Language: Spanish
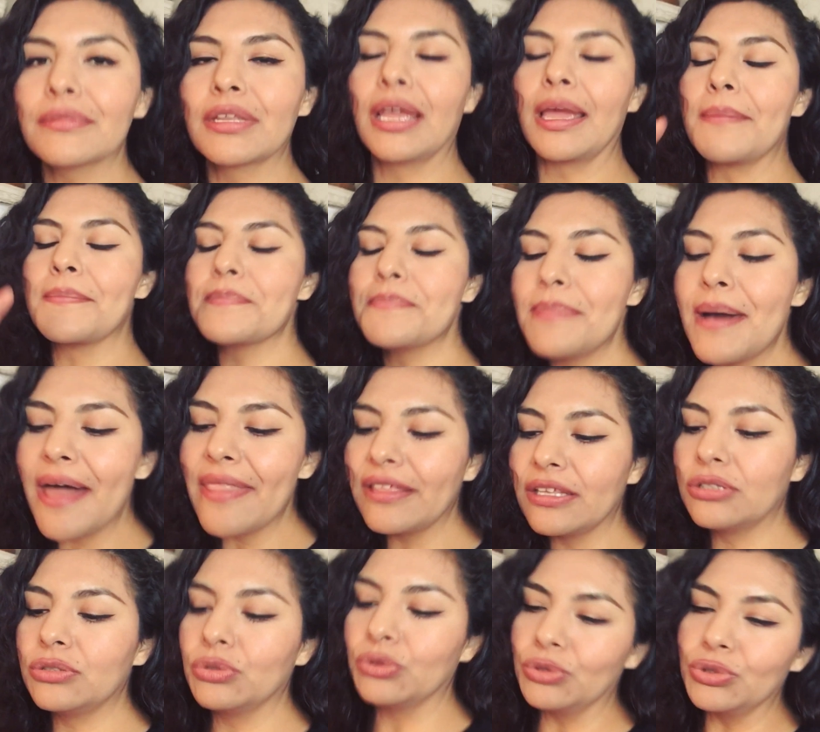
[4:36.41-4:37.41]
que
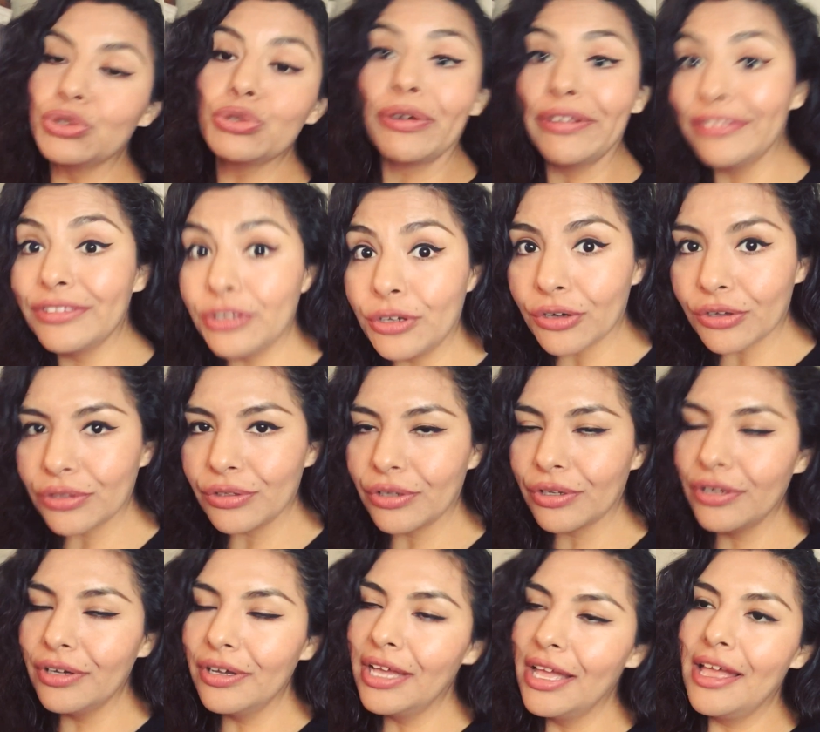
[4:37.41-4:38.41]
invade su, entorno,
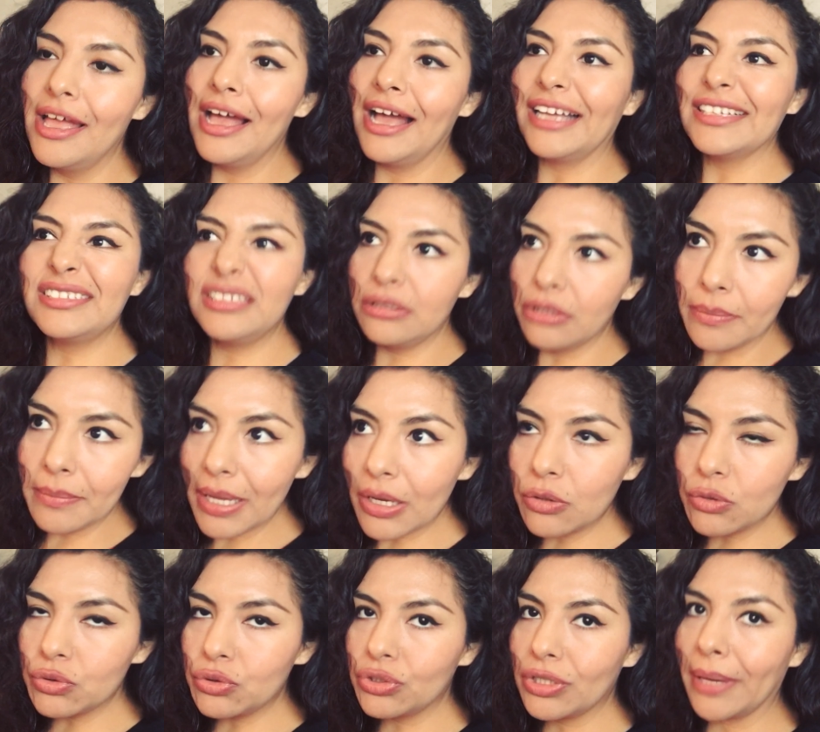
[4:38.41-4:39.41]
¿no? Así no me
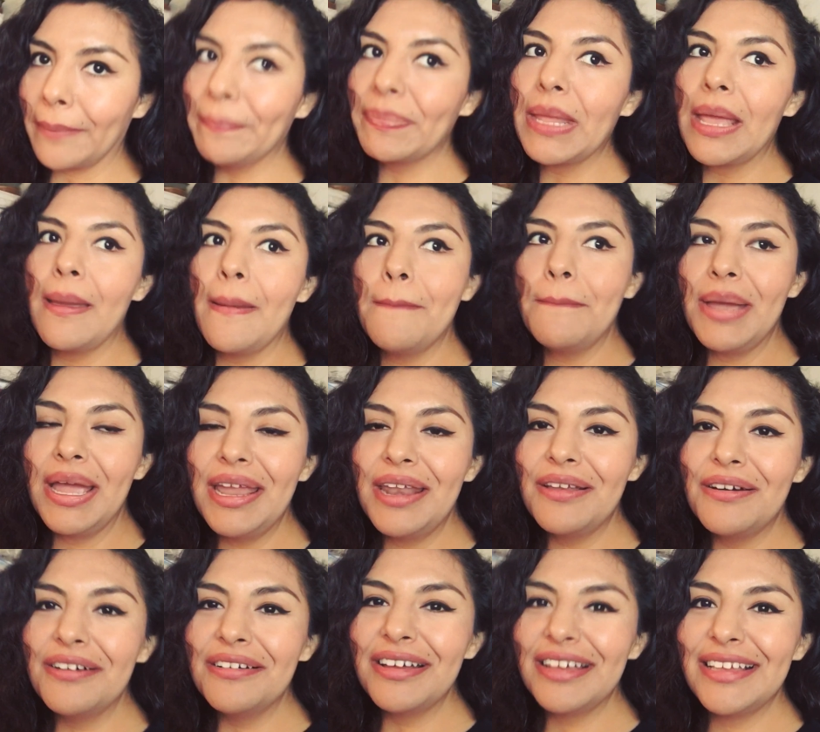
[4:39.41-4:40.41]
gusta.
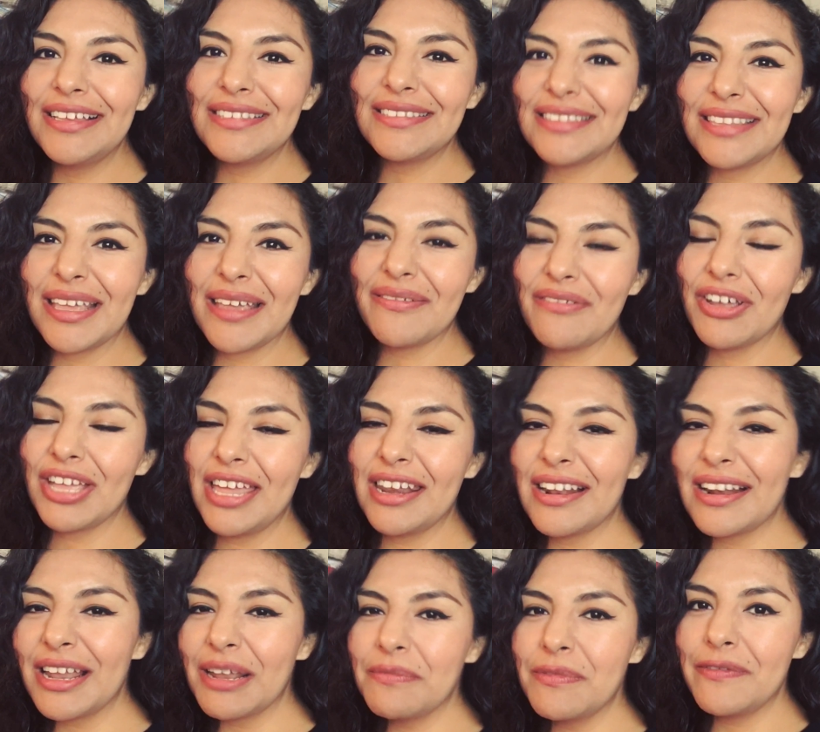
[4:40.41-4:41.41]
Pero este, voy a
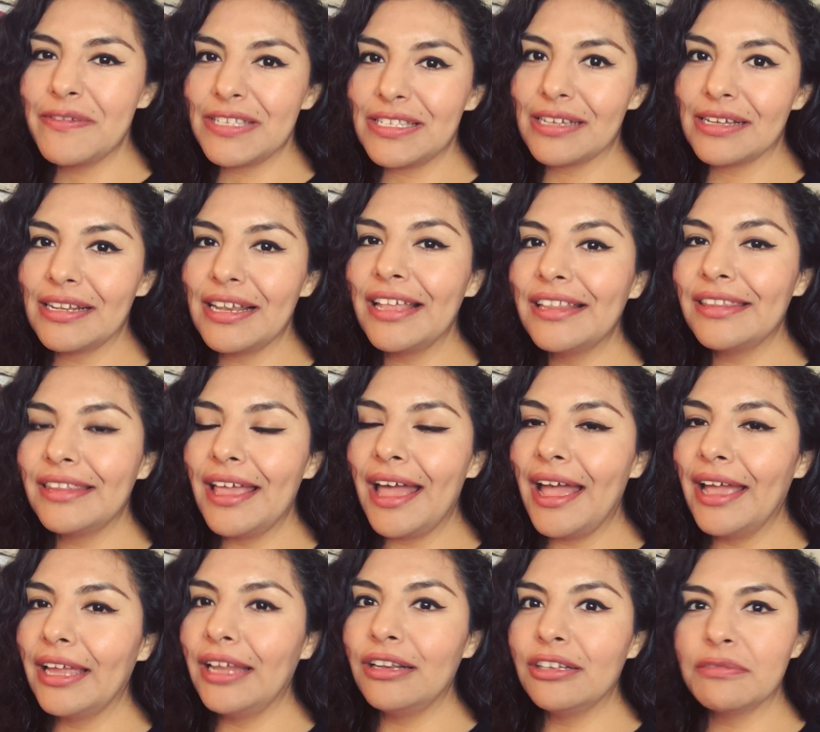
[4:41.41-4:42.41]
arreglar mi
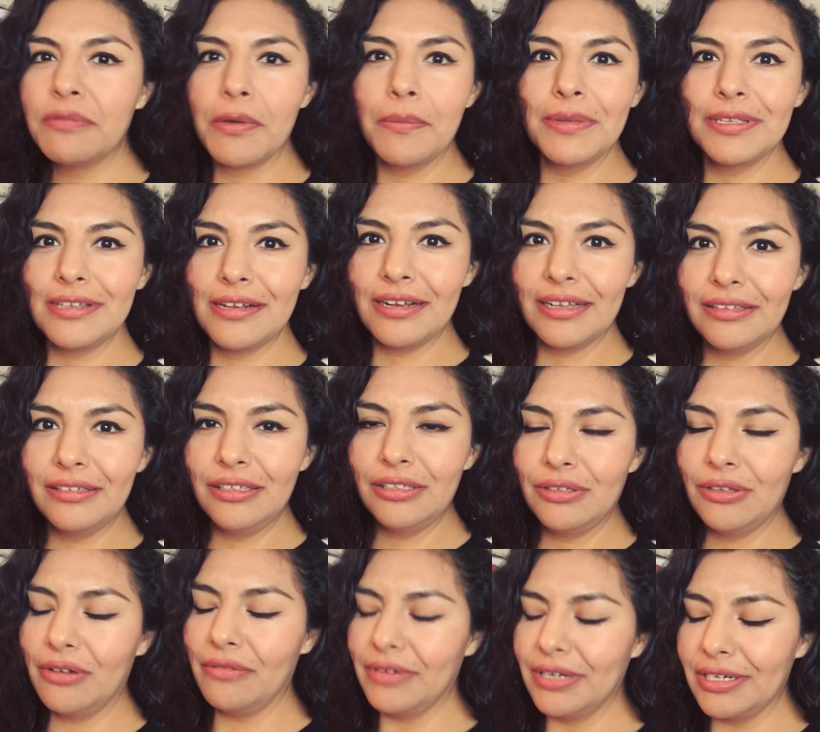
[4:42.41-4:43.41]
bicicleta y los veo más al
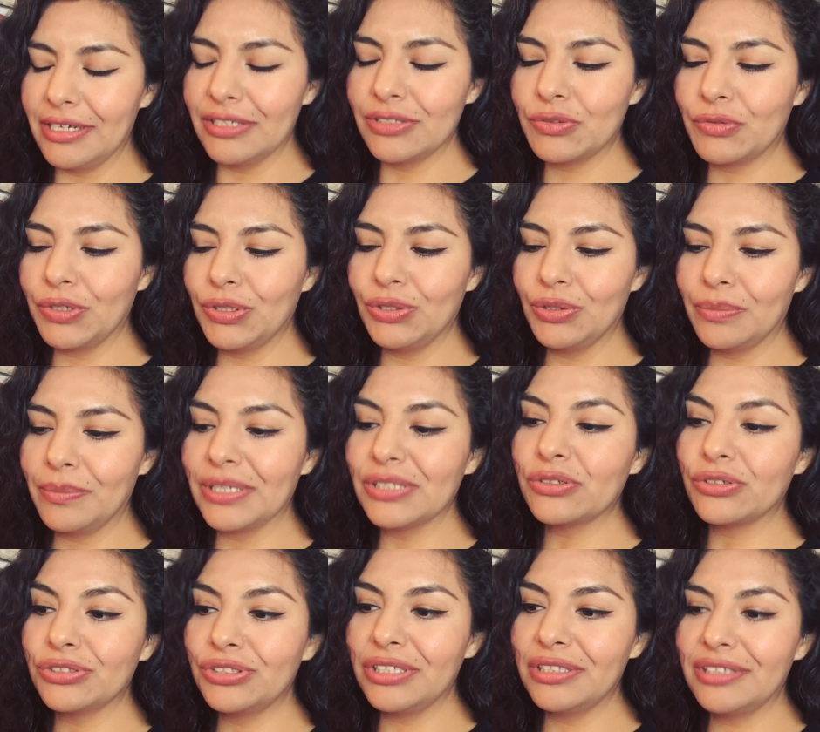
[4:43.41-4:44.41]
ratito. A ver, les cuento más
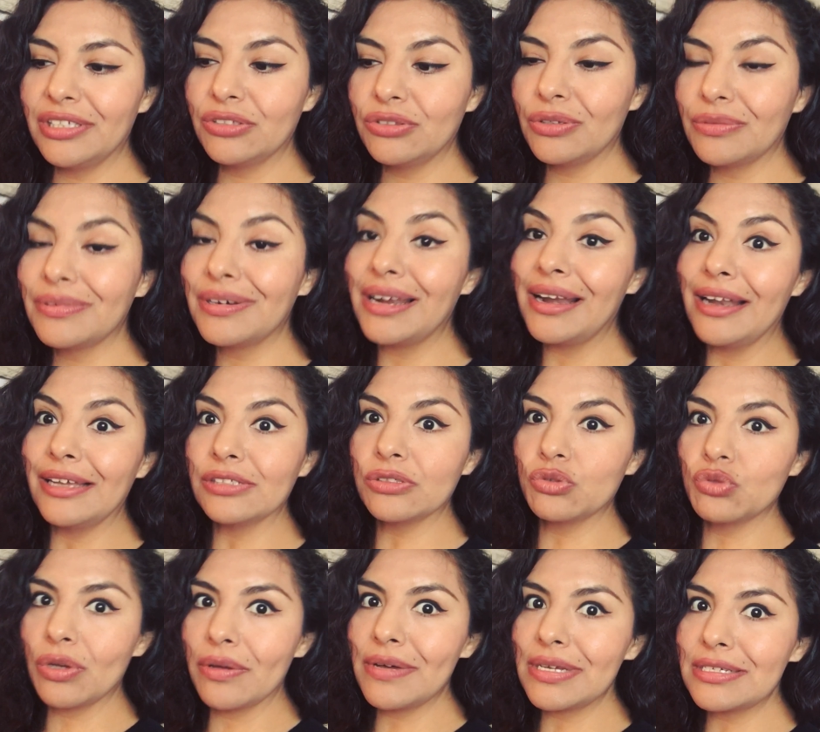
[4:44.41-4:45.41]
cositas sobre
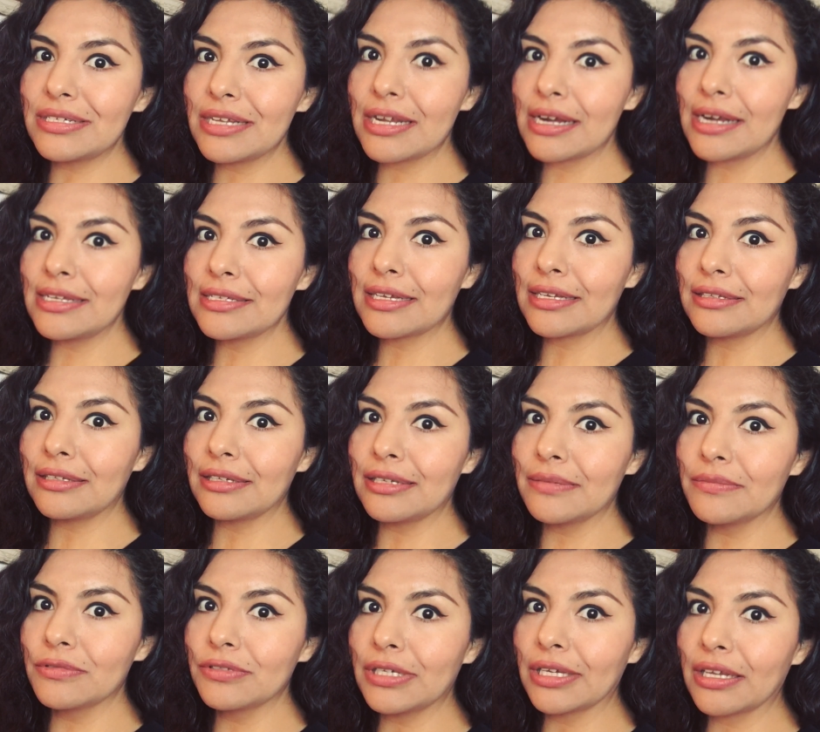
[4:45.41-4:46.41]
las nuevas reglas que
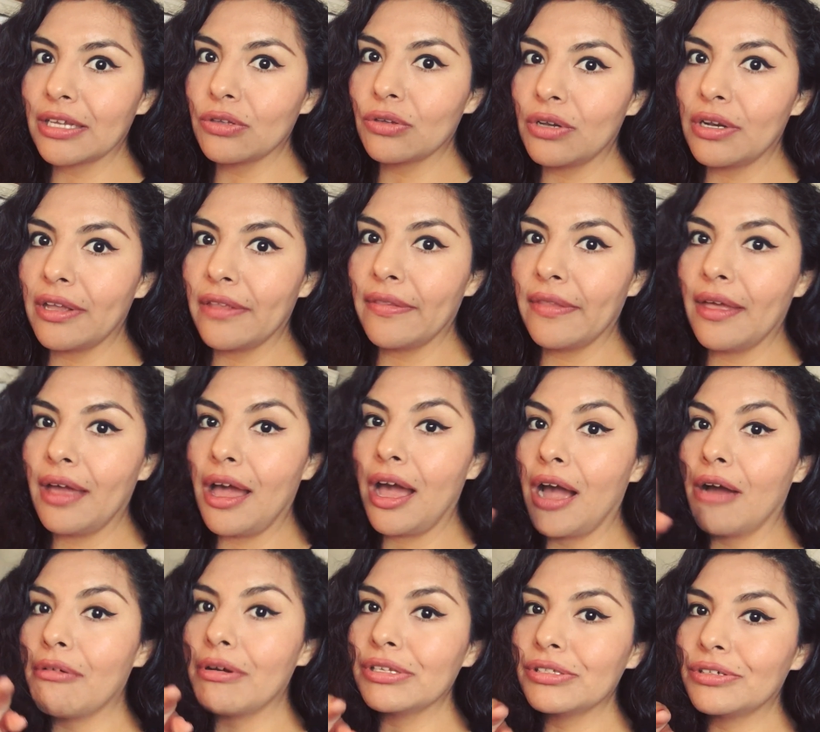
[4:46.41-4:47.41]
tenemos aquí en Holanda.
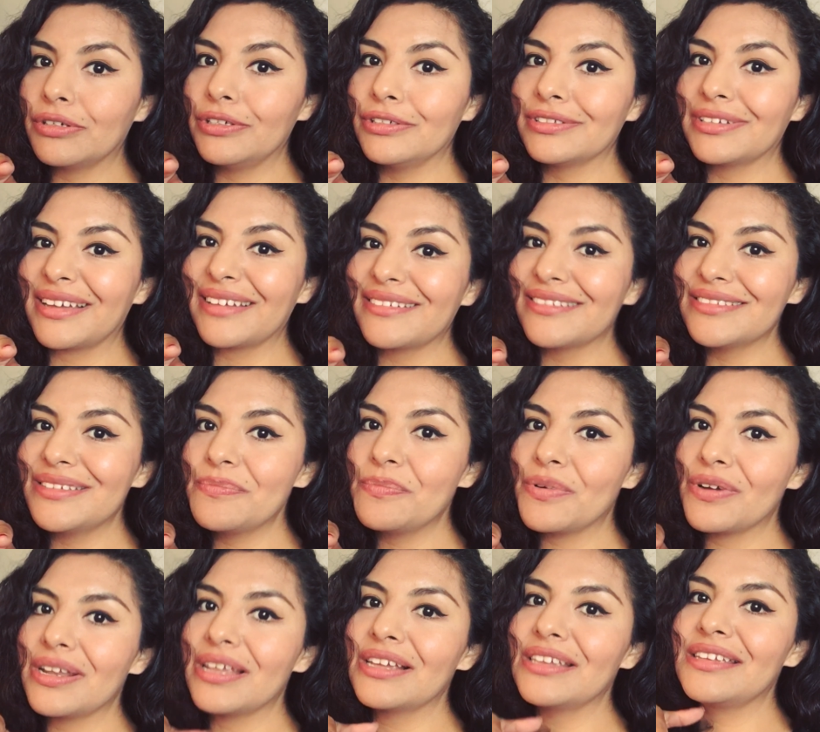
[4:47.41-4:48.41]
Aguas con las que no se
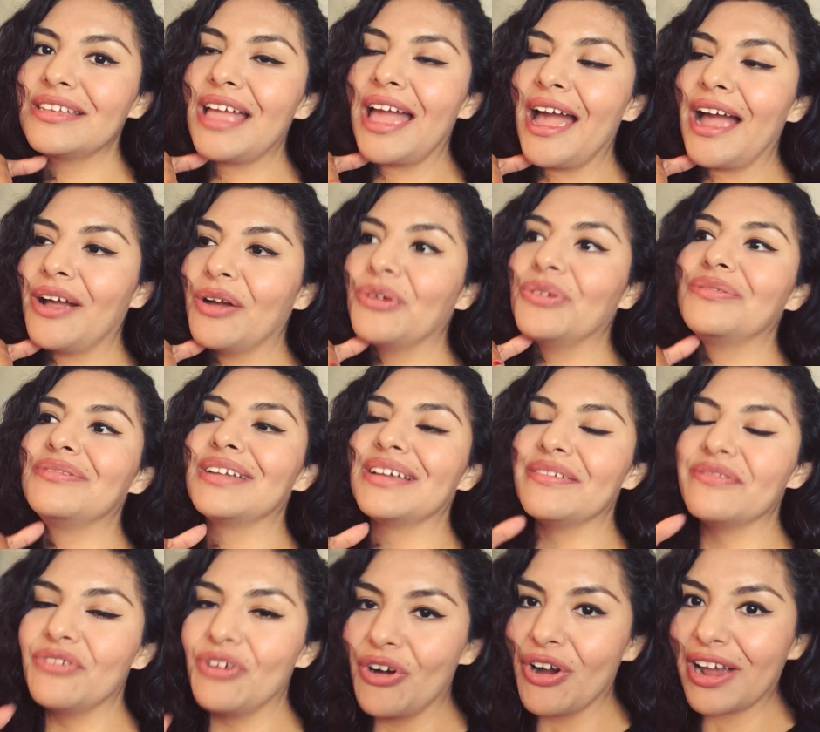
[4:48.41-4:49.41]
ponen ya
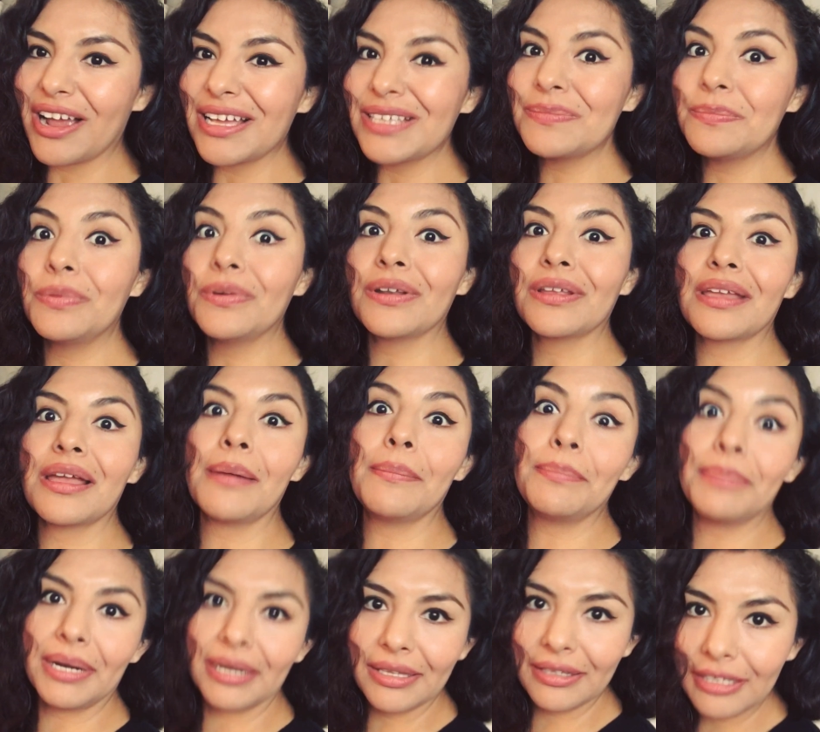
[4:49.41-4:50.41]
cubrebocas porque
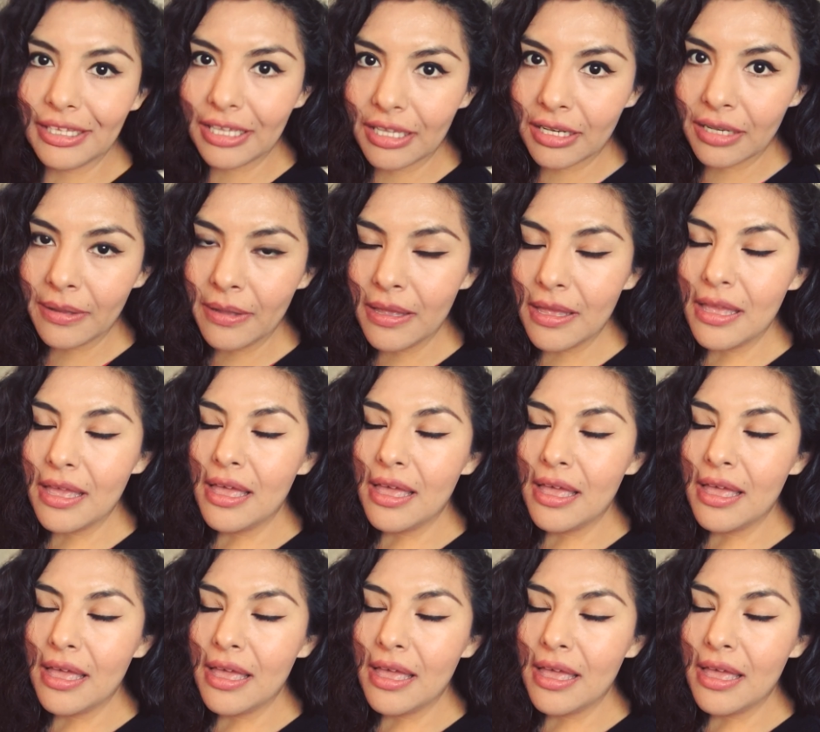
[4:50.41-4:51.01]
a partir,